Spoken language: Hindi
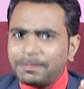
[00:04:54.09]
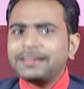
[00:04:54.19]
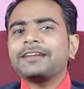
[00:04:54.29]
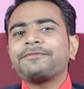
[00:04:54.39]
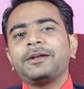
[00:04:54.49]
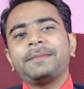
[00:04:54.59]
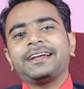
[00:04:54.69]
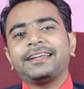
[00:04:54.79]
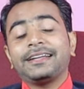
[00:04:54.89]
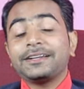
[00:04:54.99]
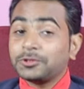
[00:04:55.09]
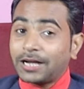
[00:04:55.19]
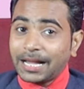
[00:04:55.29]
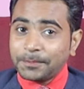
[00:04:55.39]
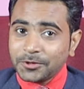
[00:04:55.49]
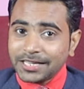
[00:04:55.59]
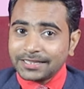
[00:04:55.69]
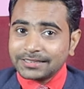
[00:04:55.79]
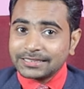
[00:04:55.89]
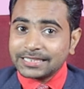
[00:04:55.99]
बिगिनर फिल्म मेकर है ना तो आपको क्या
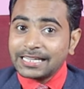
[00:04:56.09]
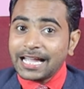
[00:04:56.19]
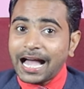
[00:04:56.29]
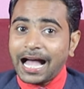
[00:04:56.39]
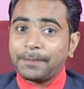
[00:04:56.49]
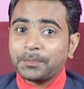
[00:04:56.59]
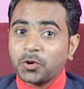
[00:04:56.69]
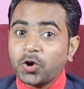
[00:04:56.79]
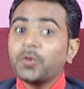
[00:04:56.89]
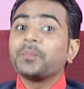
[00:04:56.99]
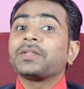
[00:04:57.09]
करना चाहिए आपको